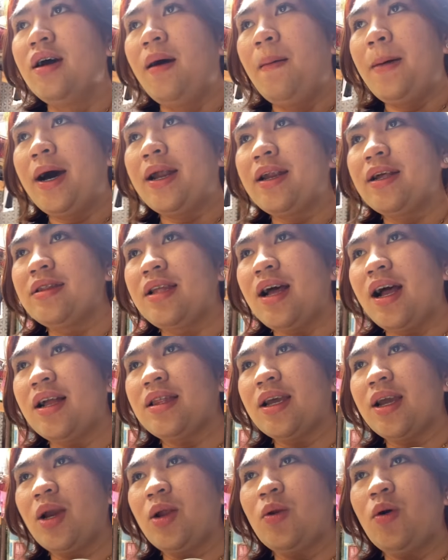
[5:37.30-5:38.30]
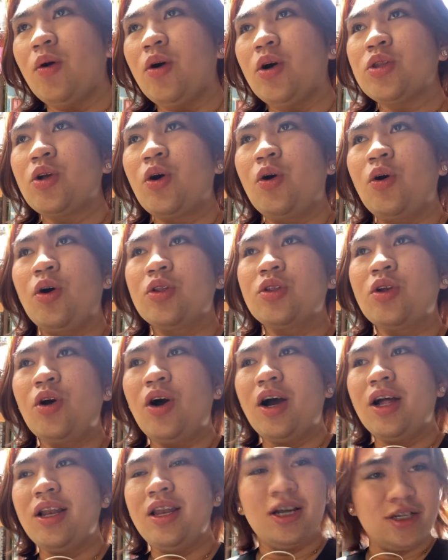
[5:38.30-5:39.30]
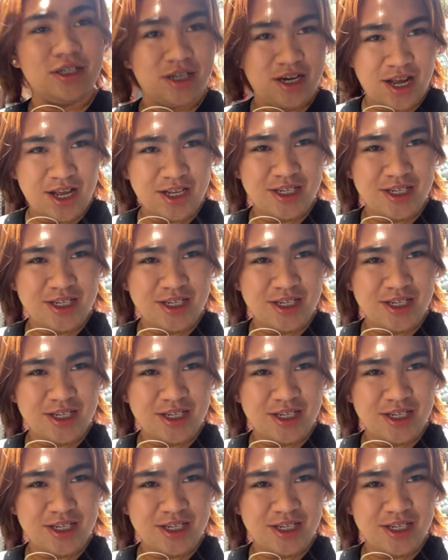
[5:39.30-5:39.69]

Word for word: Parang dati kinukotong-kotongan lang siya.